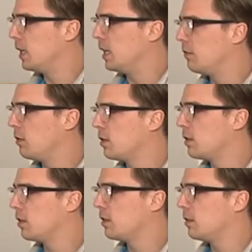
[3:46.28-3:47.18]
Ich
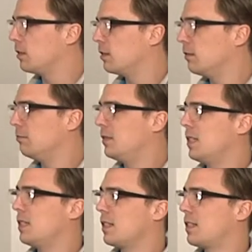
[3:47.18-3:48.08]
wollte
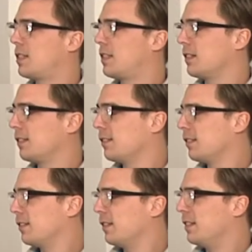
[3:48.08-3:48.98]
dieses
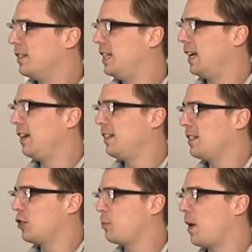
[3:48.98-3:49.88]
Ding,
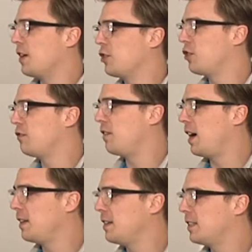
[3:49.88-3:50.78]
diese spanische
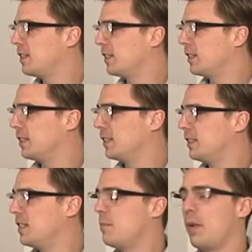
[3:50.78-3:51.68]
Wand, äh,
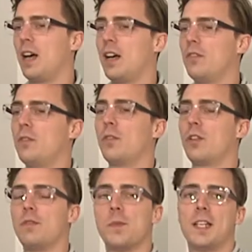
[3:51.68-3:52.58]
diesen Paravent
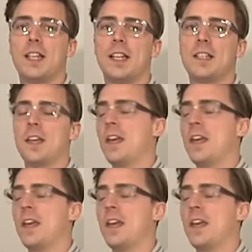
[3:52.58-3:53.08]
oder wie man den nennt,